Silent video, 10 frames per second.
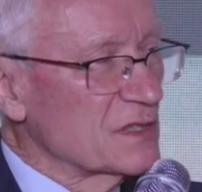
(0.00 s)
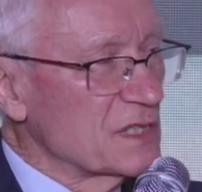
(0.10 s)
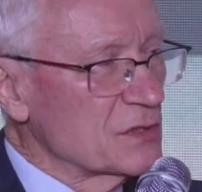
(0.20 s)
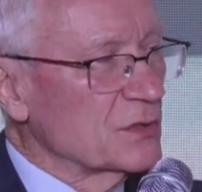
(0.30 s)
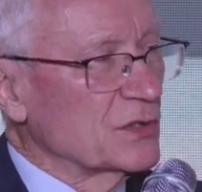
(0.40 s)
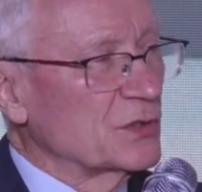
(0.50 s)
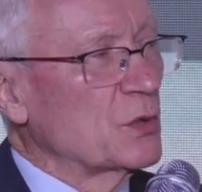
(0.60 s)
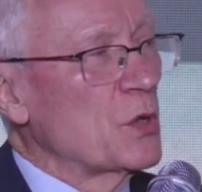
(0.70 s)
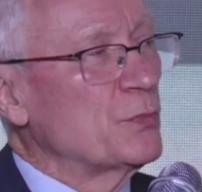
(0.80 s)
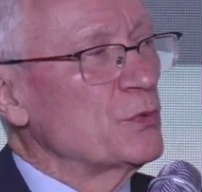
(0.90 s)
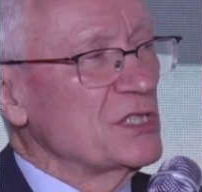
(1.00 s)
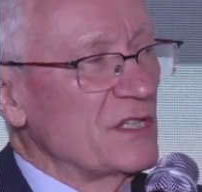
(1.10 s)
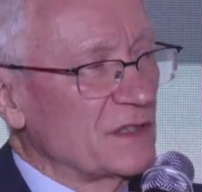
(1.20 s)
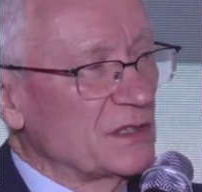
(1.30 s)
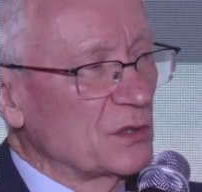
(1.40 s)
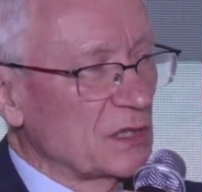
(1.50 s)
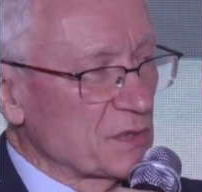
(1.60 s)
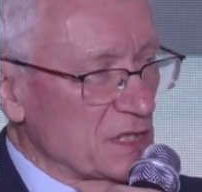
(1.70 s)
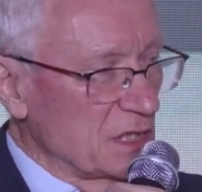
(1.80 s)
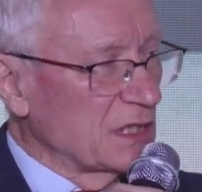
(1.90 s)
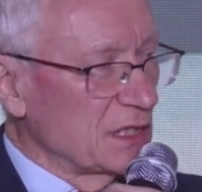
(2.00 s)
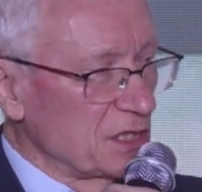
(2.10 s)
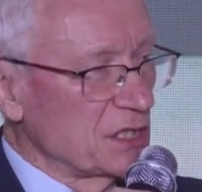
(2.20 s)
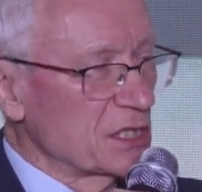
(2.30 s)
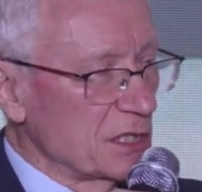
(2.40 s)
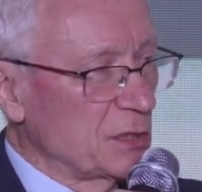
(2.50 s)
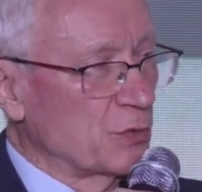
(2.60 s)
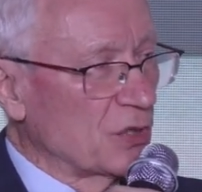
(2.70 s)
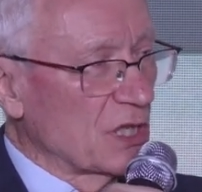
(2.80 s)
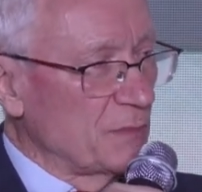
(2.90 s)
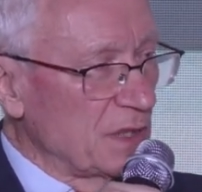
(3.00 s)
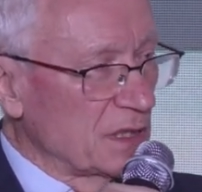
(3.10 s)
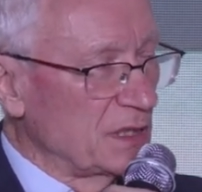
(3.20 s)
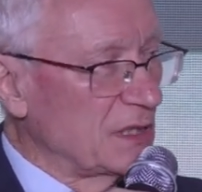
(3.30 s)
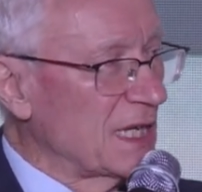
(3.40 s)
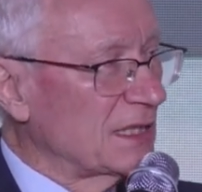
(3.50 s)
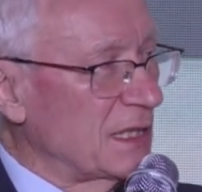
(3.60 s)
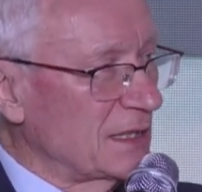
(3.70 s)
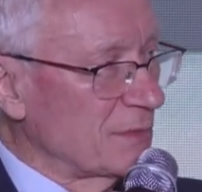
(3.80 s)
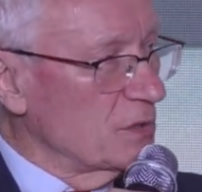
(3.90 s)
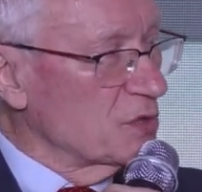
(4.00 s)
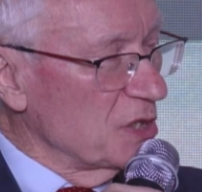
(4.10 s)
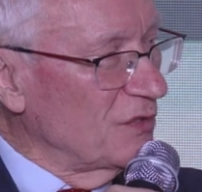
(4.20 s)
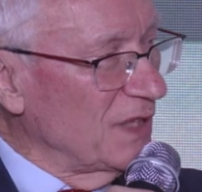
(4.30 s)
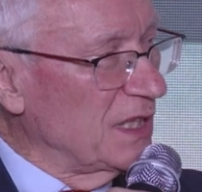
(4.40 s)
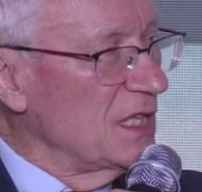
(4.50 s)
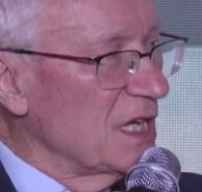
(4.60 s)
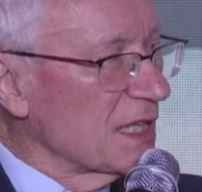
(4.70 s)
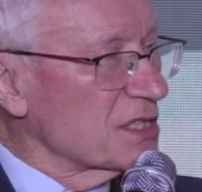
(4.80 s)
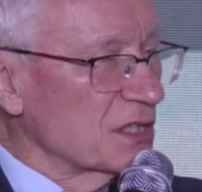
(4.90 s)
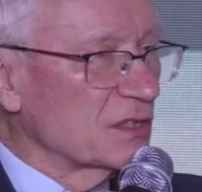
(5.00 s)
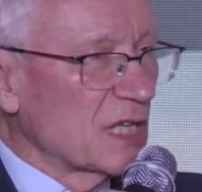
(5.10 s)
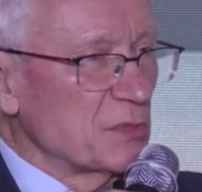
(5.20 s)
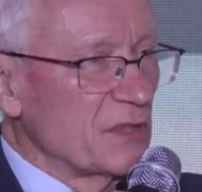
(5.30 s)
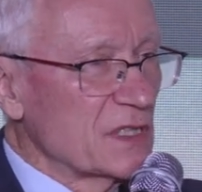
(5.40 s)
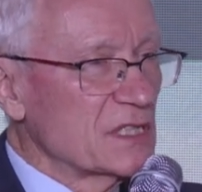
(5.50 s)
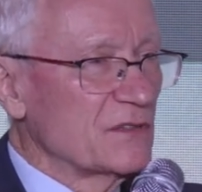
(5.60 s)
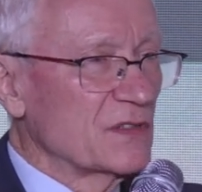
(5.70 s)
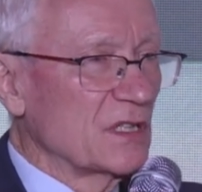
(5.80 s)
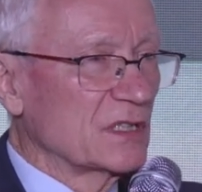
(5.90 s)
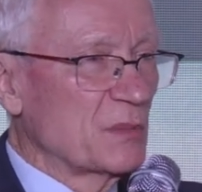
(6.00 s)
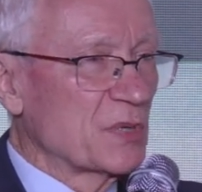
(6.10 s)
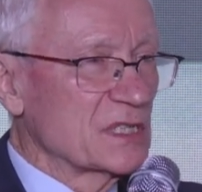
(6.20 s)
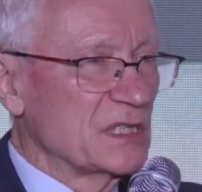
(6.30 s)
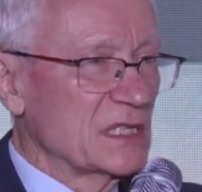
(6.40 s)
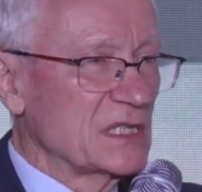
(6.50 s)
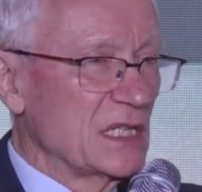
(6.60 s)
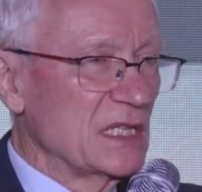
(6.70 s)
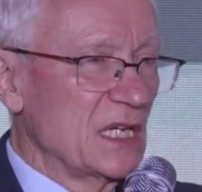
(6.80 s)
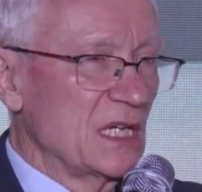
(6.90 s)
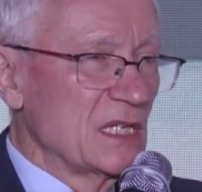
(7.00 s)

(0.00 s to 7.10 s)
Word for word: konsensus, który później wędruje przez te takie ścieżki typu Koreper i Rada i tam są przyjmowane. Także to tak mniej więcej wygląda prezydencja.